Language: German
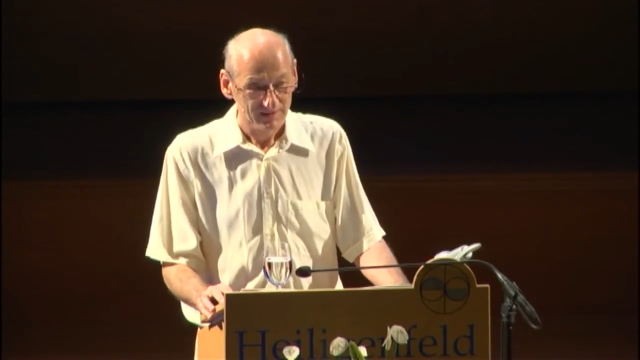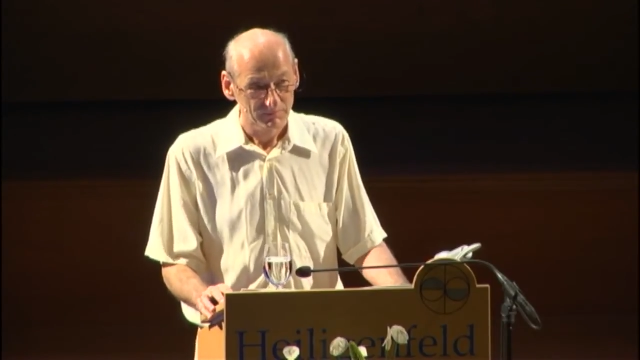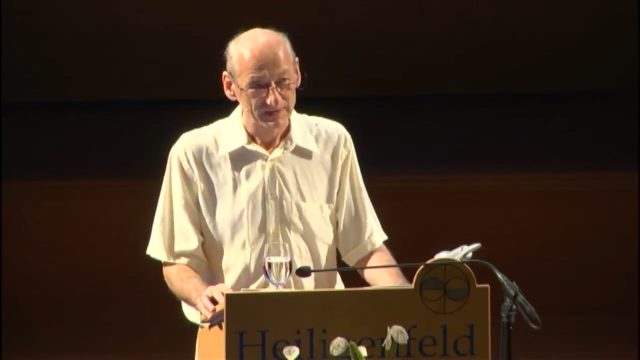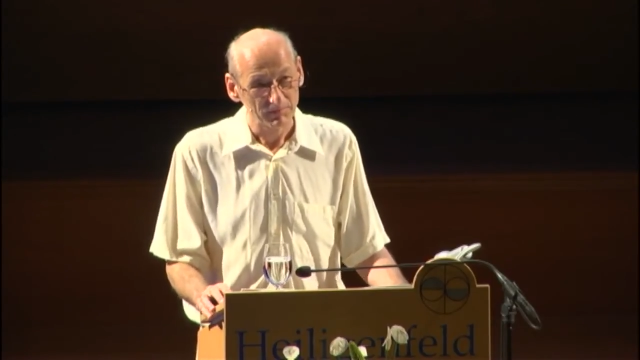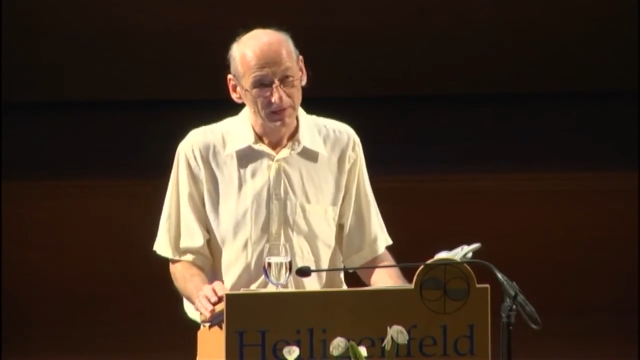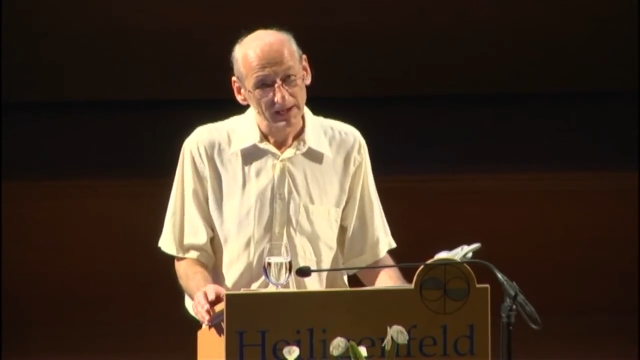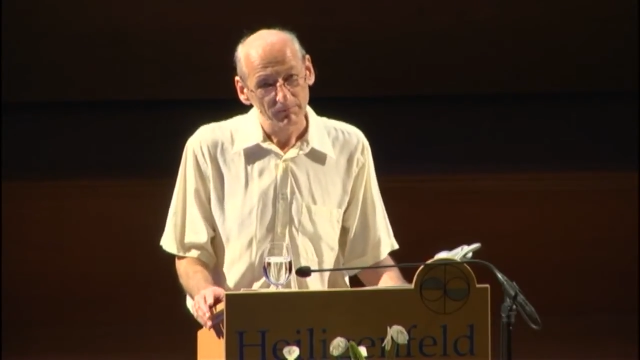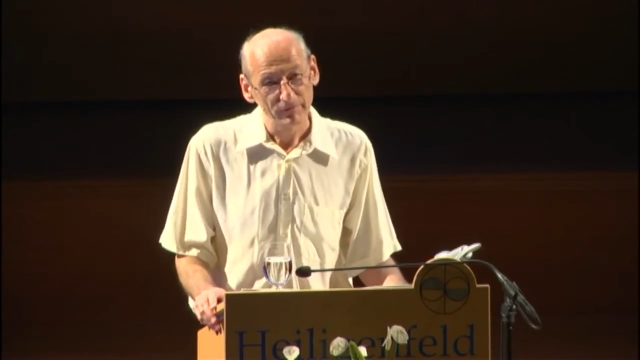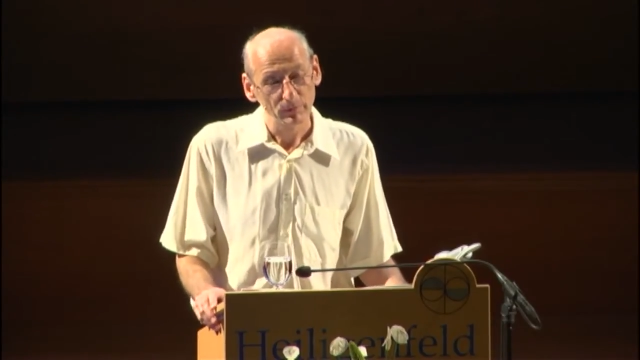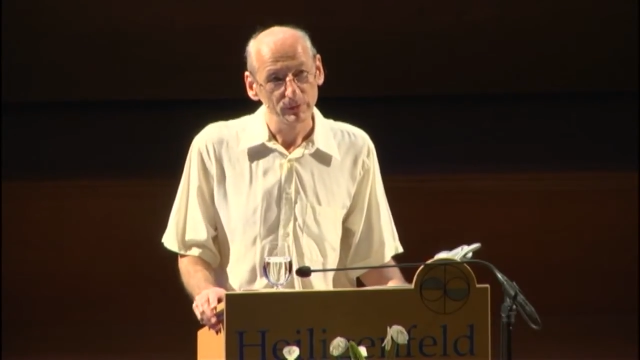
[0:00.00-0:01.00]
Mit dem
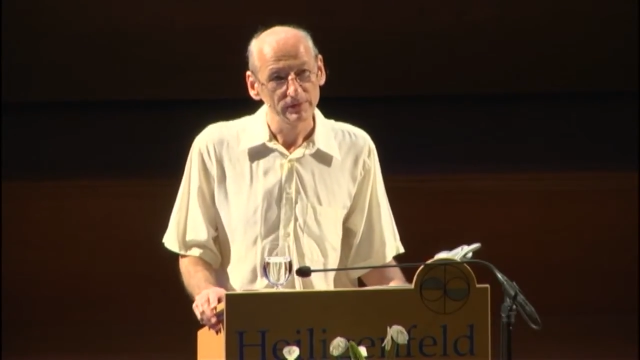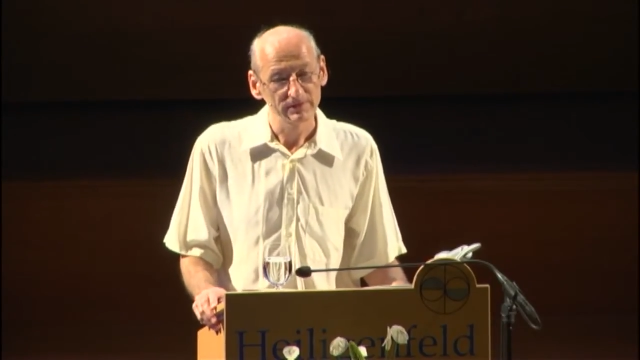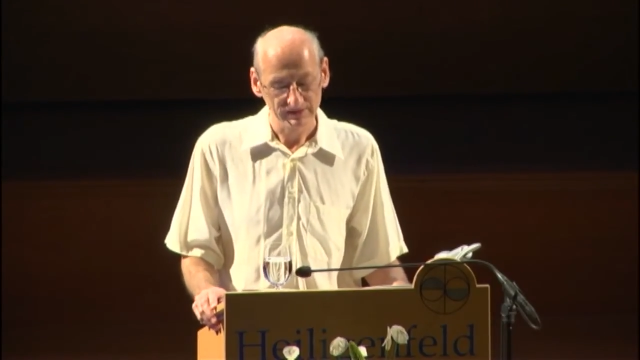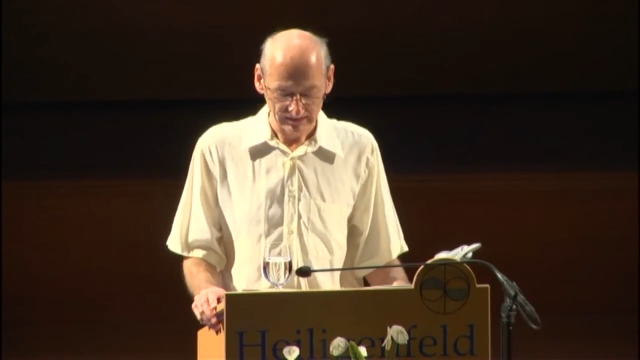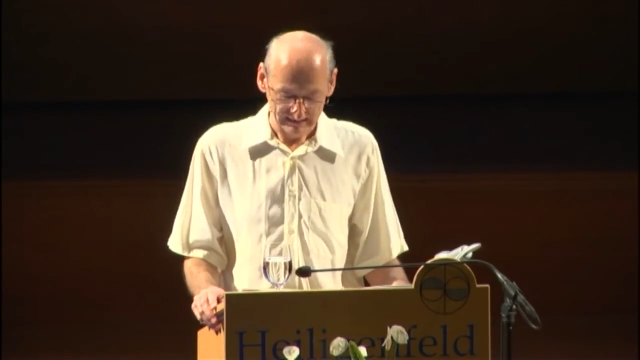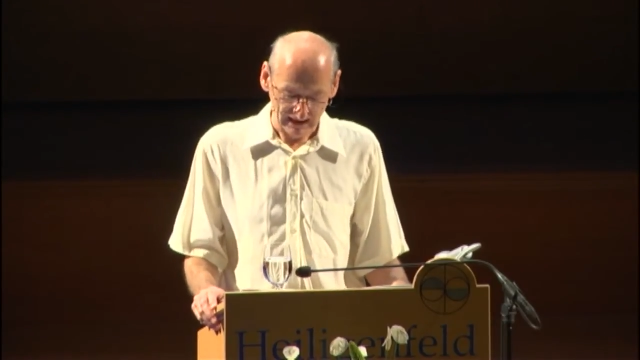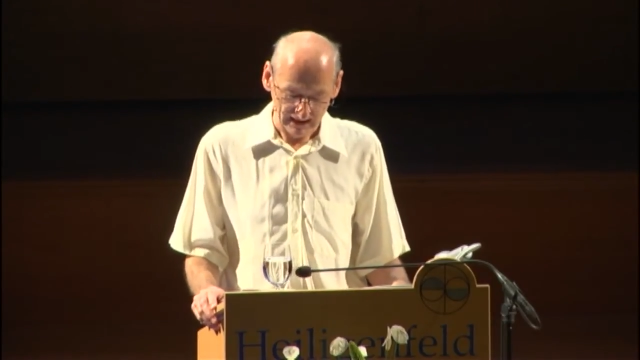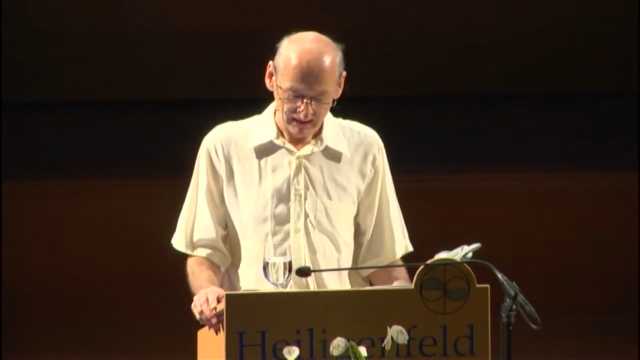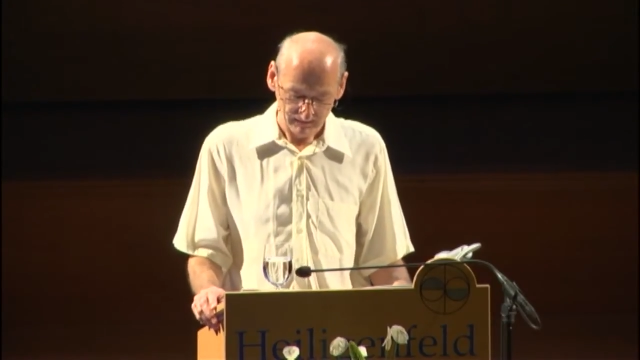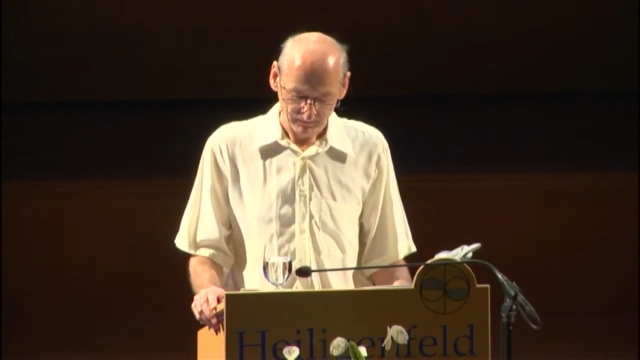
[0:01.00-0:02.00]
Leben verbunden zu
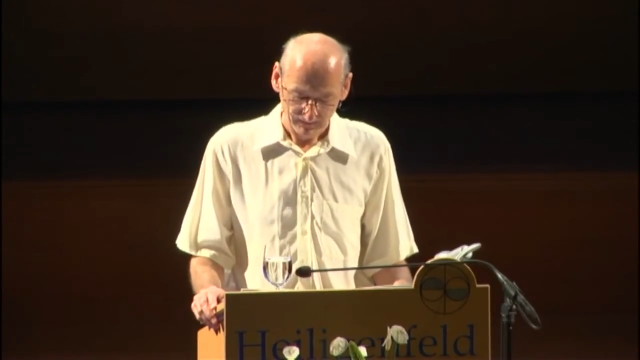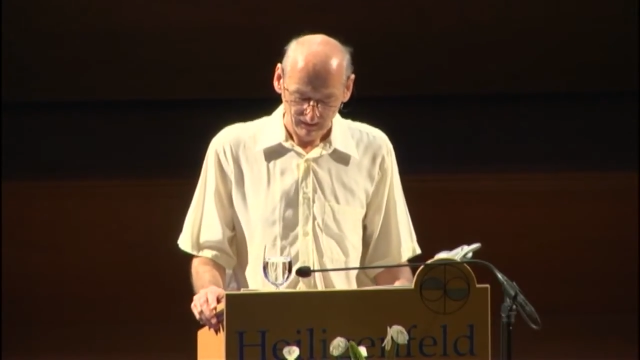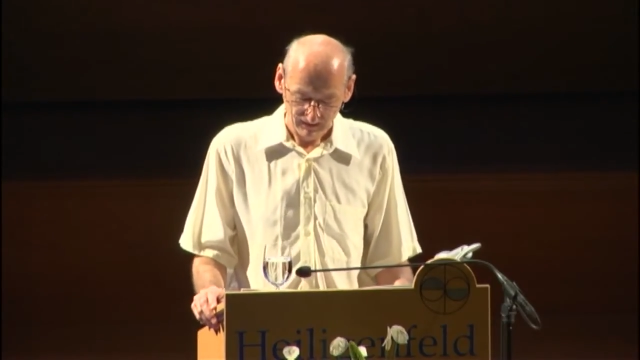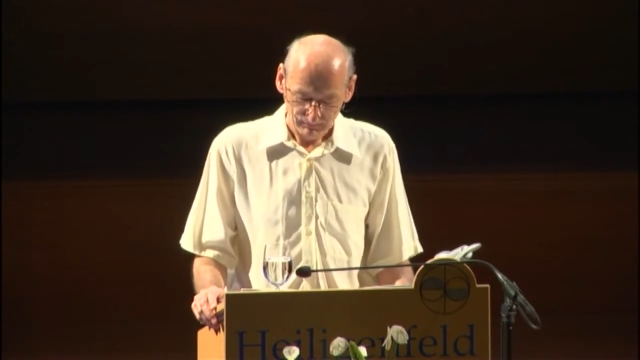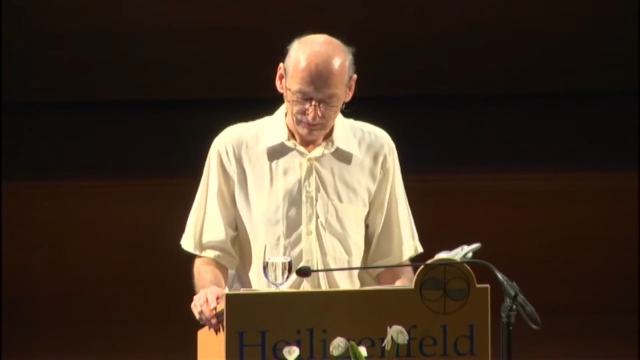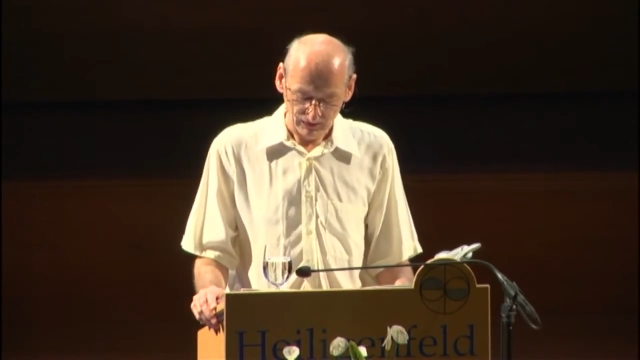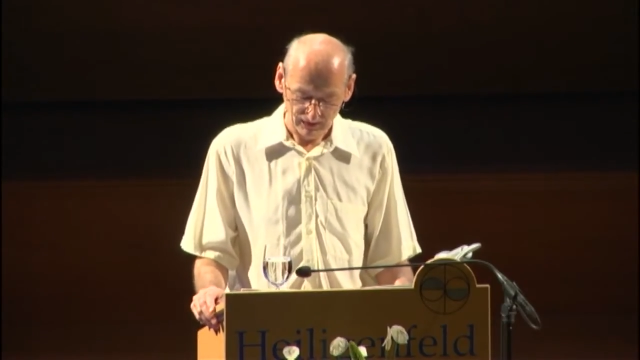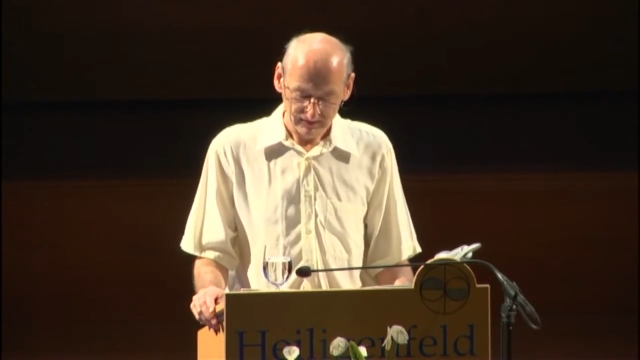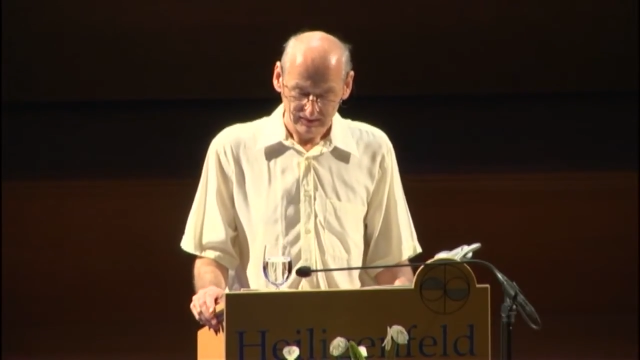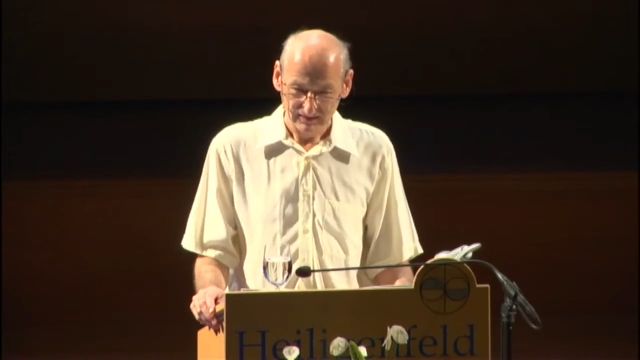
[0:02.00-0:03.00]
sein
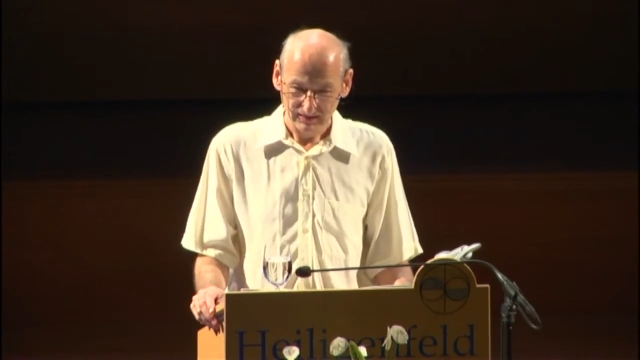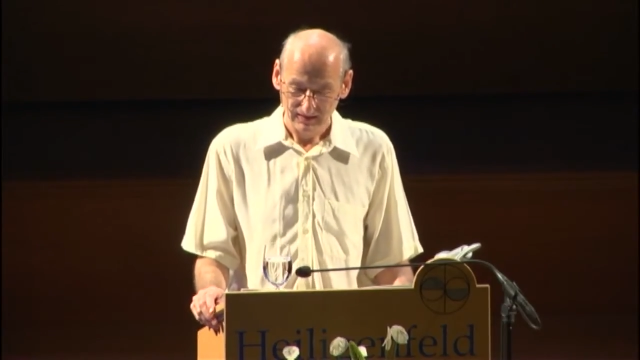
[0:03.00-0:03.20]
bedeutet,